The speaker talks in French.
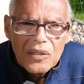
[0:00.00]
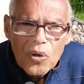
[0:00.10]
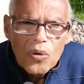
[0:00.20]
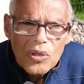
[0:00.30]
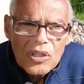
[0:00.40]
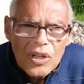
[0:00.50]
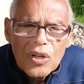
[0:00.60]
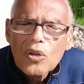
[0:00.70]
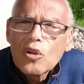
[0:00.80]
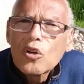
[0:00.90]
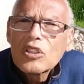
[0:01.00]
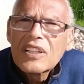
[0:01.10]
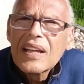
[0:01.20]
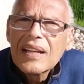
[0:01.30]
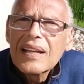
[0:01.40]
Donc,
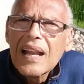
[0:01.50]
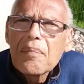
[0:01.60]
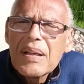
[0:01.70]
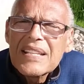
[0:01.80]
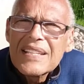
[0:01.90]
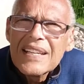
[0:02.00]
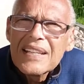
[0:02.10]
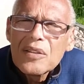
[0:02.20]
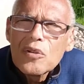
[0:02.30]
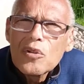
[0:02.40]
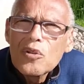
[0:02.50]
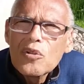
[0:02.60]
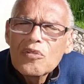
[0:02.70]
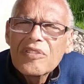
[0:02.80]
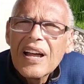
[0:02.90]
côté de la médecine, une
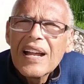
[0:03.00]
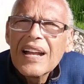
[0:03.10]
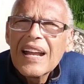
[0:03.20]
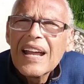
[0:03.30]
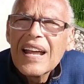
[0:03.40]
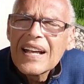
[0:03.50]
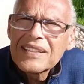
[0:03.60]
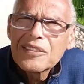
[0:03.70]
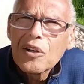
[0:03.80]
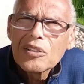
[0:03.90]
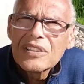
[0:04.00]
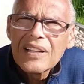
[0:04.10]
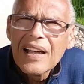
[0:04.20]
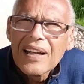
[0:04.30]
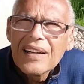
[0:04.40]
nouvelle
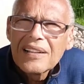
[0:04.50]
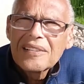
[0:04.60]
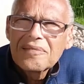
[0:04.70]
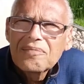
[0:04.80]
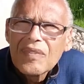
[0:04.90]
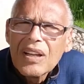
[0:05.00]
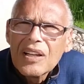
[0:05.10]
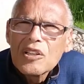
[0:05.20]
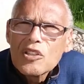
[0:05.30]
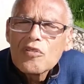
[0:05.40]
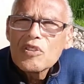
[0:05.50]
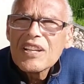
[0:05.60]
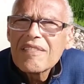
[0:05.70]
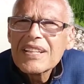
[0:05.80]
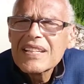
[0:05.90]
extraordinaire. Je vous
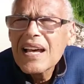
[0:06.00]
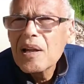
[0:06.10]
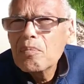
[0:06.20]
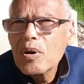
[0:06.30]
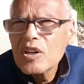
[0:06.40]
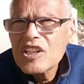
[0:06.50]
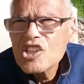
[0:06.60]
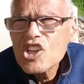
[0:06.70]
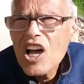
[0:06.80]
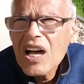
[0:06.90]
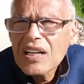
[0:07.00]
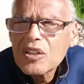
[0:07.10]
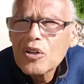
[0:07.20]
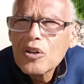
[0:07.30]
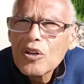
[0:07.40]
avais dit à l'époque déjà
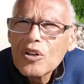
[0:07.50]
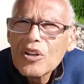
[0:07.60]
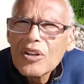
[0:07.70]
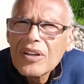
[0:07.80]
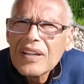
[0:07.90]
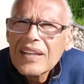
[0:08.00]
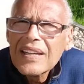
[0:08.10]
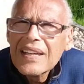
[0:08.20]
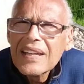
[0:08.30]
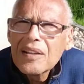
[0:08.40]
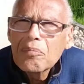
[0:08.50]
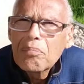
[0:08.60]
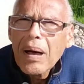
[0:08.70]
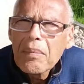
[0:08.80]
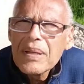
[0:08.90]
que
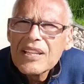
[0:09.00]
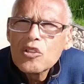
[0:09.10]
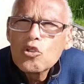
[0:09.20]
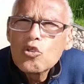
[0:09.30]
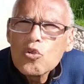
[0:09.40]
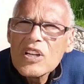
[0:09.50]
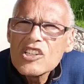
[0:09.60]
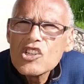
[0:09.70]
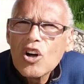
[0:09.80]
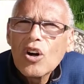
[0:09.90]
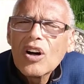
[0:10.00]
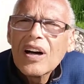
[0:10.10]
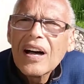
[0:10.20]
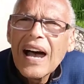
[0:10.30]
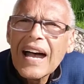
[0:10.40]
parmi tous les gens
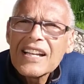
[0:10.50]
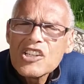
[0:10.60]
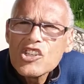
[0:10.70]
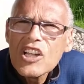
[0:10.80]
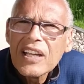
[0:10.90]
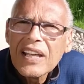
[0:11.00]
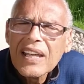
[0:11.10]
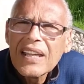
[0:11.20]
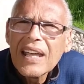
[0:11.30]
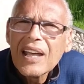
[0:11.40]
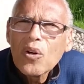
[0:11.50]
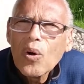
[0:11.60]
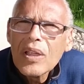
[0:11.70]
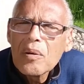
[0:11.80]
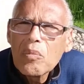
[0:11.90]
à qui j'ai écrit, et
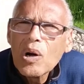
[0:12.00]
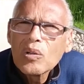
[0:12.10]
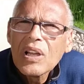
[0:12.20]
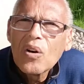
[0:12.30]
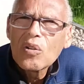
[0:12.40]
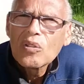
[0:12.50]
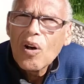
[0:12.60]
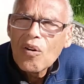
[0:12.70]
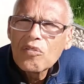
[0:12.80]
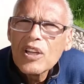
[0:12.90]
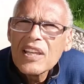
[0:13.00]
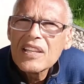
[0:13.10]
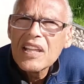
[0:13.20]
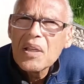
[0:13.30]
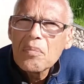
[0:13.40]
croyez-moi, on a envoyé
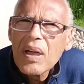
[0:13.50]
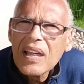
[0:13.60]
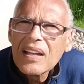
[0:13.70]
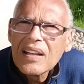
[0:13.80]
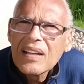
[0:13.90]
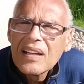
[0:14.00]
des emails.